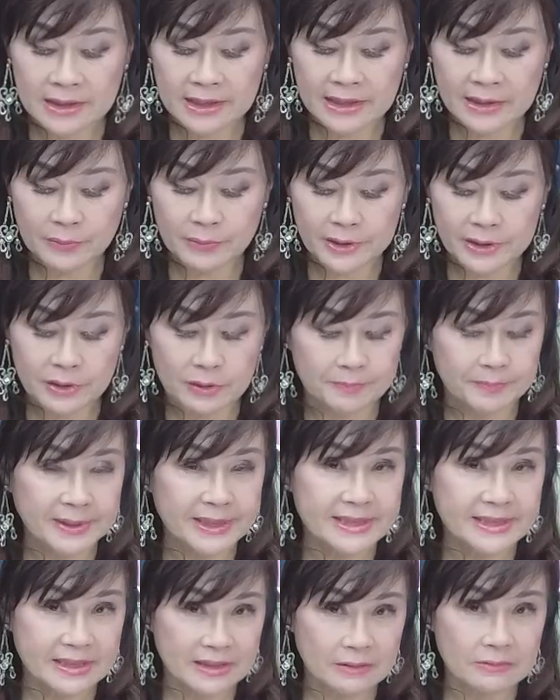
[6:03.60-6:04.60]
能也会有
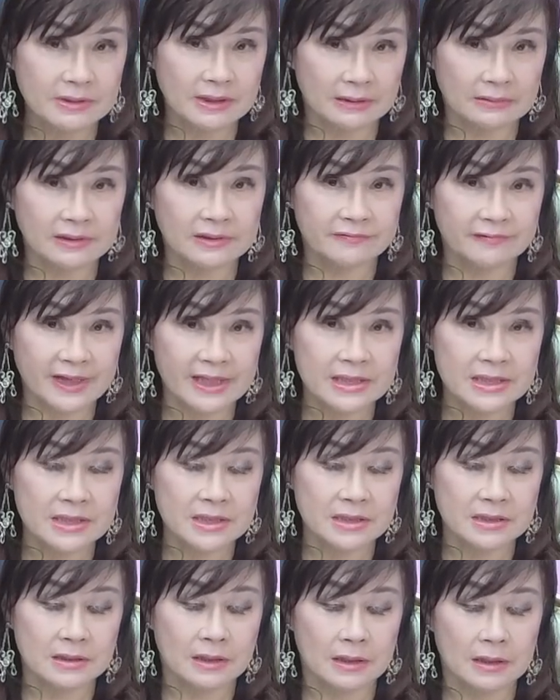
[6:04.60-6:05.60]
被骚扰的方
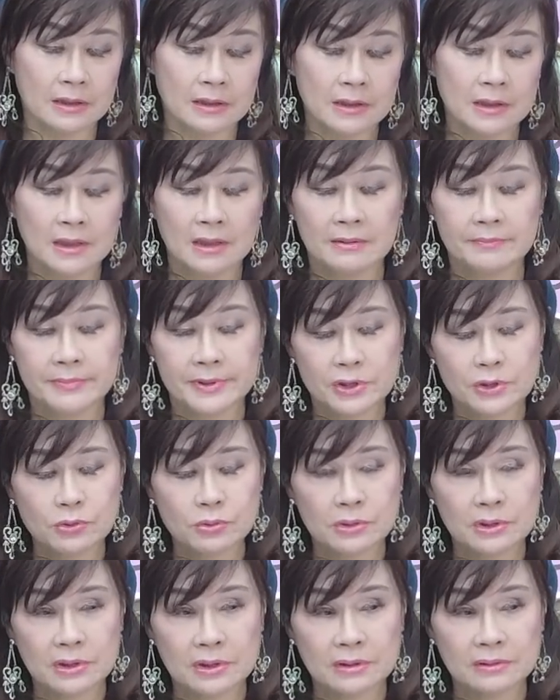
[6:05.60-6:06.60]
式哦，比如
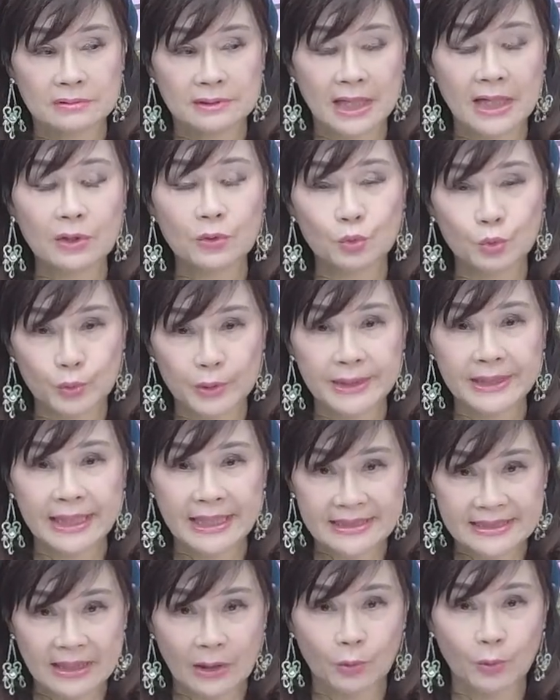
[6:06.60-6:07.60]
说他故意
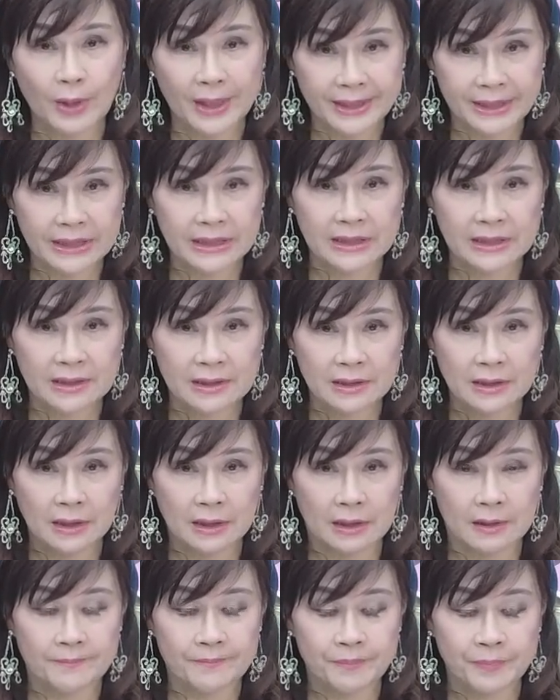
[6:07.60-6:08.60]
来扰乱你，
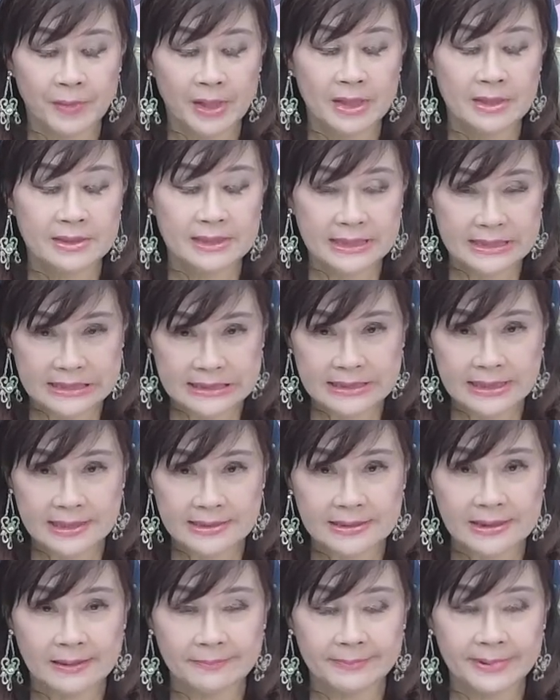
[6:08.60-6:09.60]
哦，在职
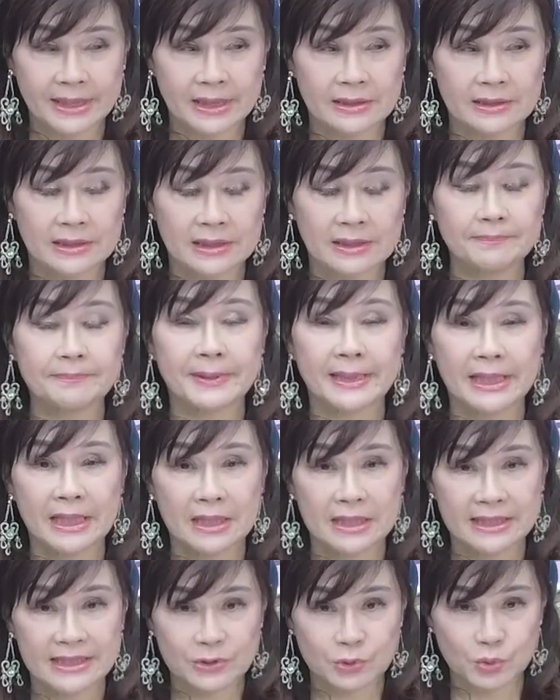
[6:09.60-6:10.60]
场上面你本来
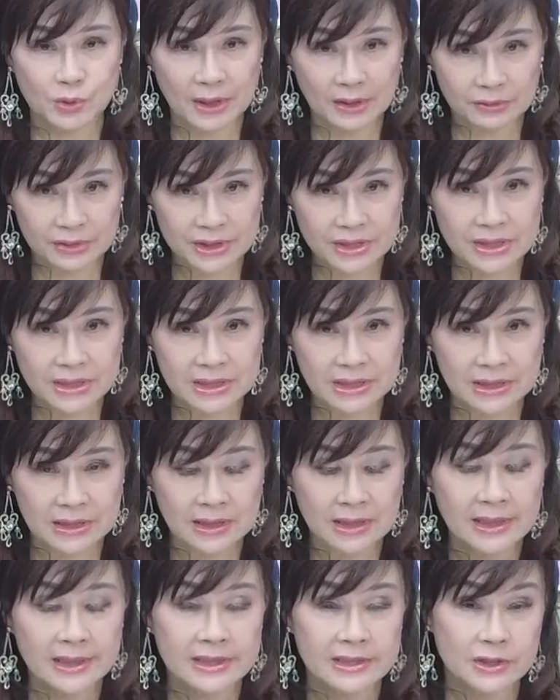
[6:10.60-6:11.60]
可以做好的事情，
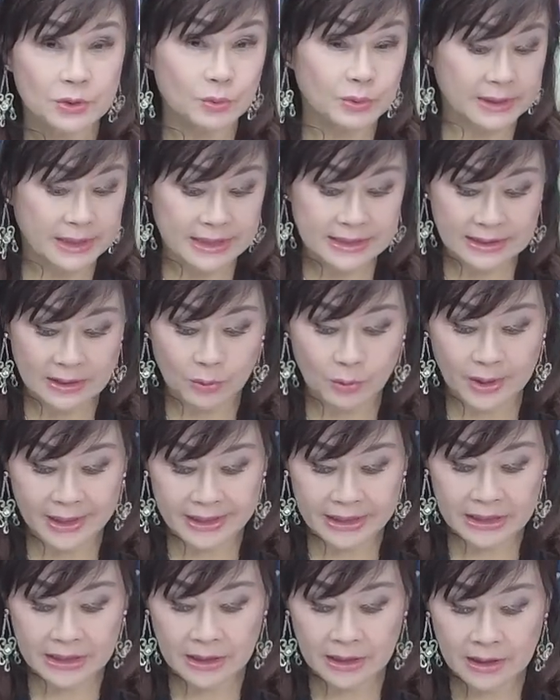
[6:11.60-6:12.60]
结果他扰
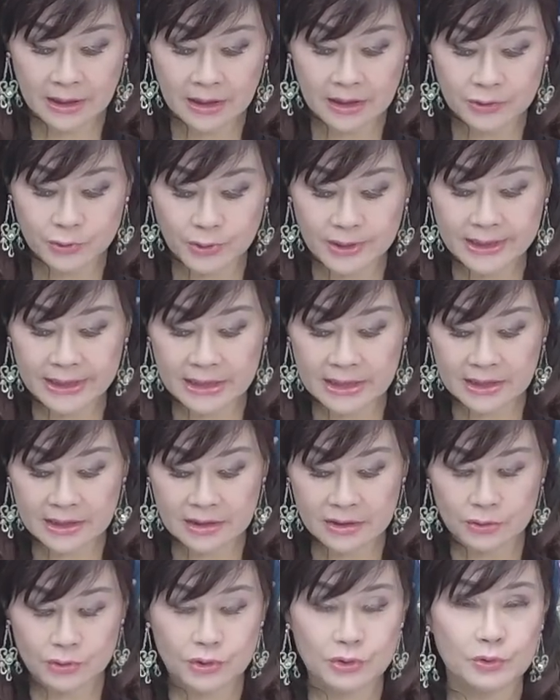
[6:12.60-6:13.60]
乱你，所以呢
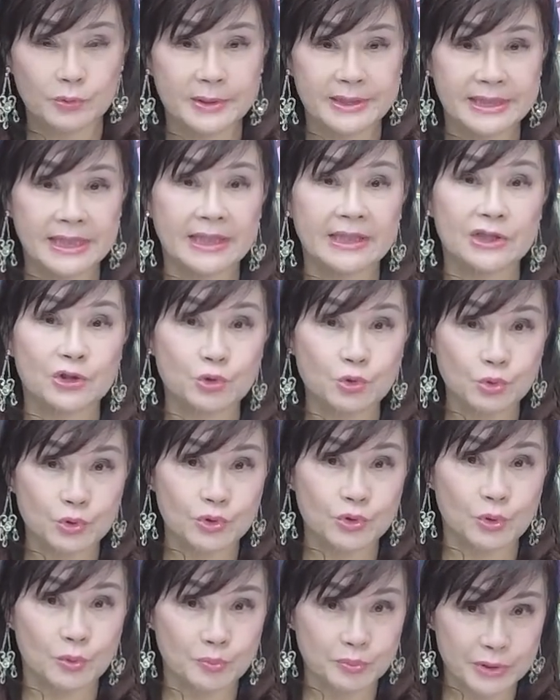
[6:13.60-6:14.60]
有时候会让你
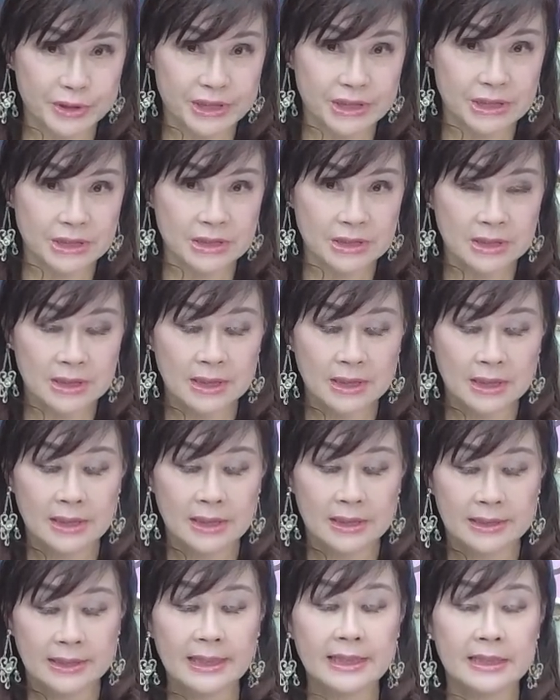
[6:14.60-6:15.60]
措手不及。
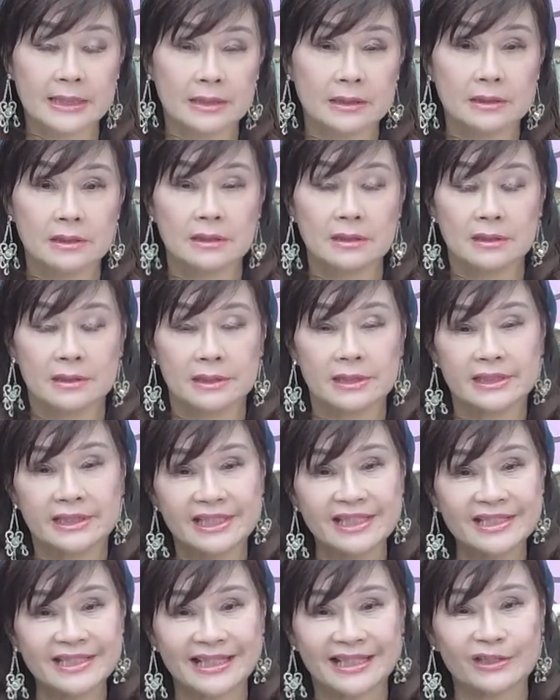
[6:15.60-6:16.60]
那你
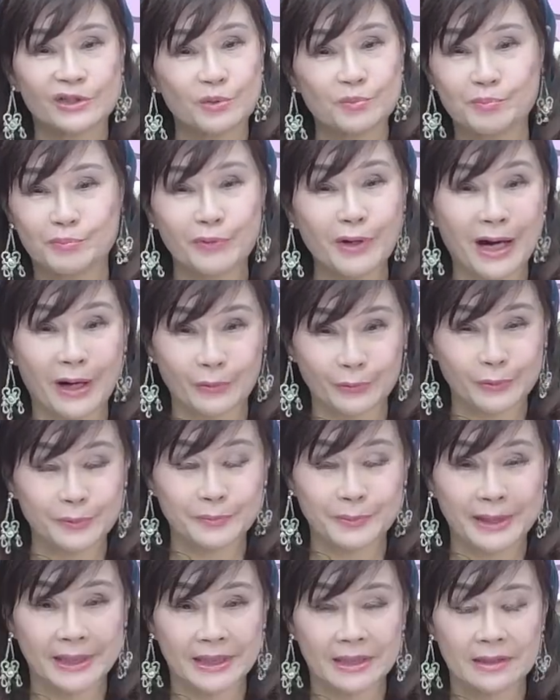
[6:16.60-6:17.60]
听起来都不好，对
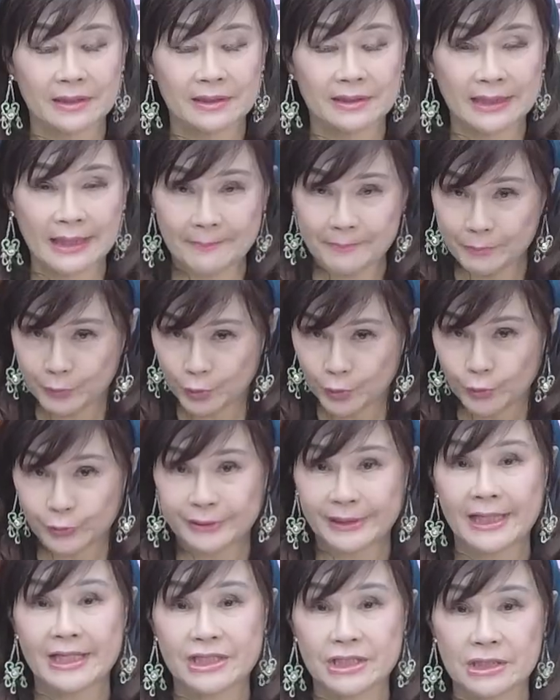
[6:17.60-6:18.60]
不对？但不
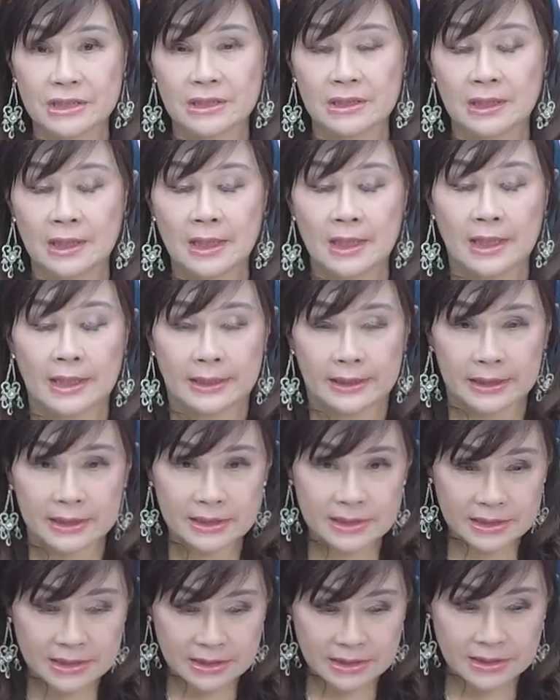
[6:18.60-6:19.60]
用担心，
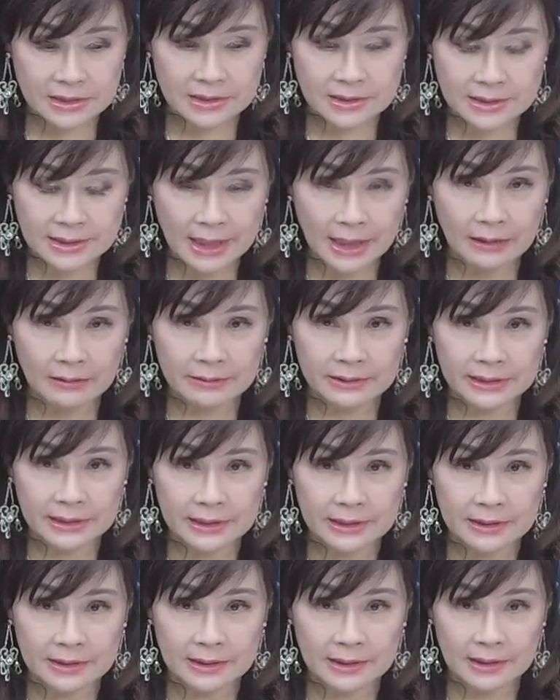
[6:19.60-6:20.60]
你只要
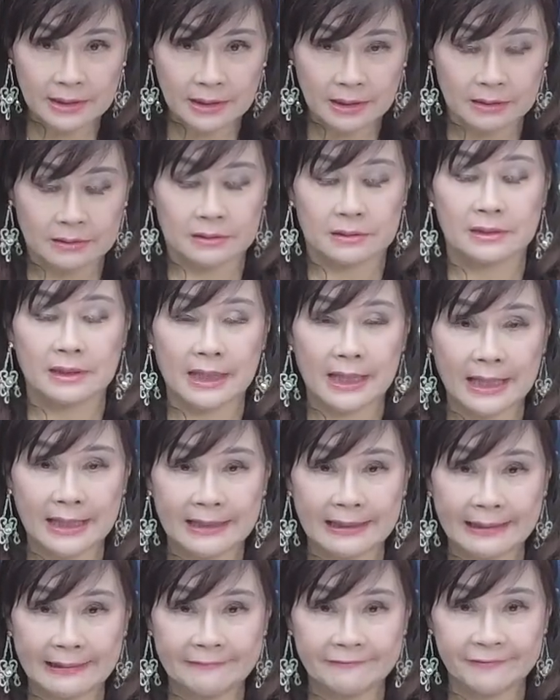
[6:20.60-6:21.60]
呢哦
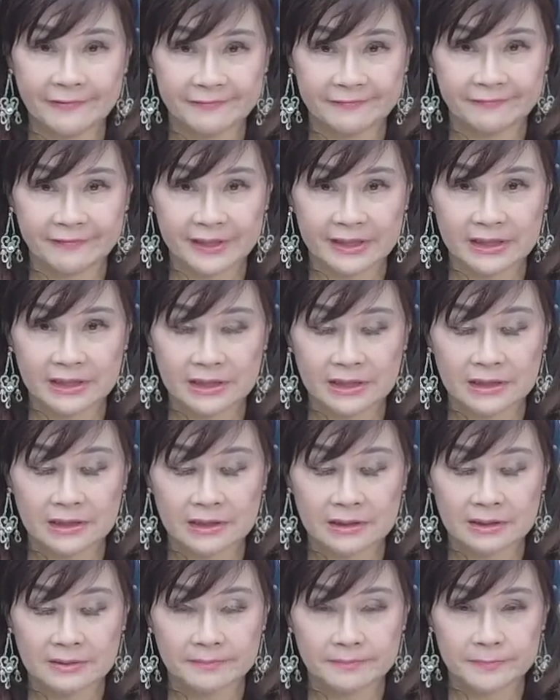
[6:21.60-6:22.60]
安安分分的
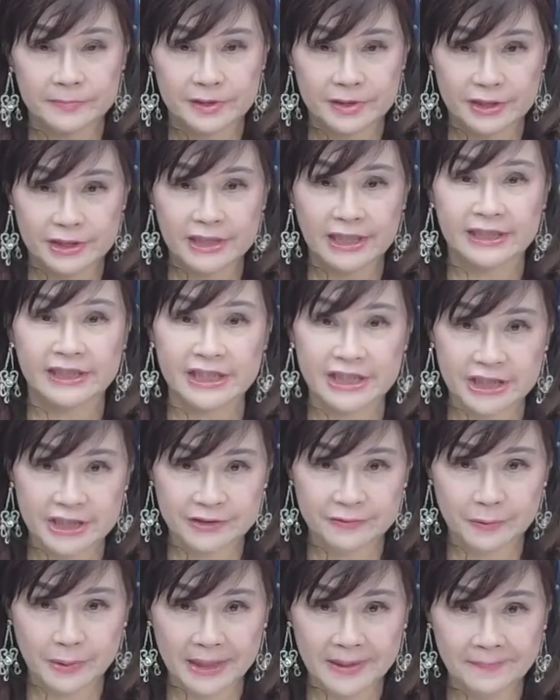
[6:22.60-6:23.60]
吃下定
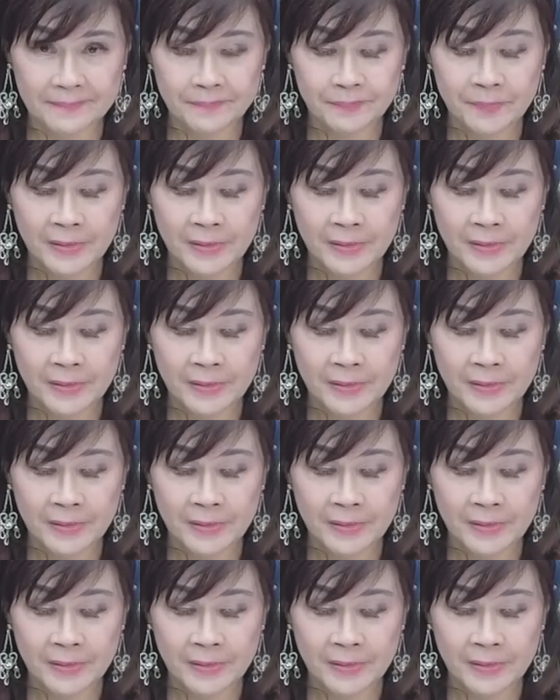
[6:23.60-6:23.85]
心丸。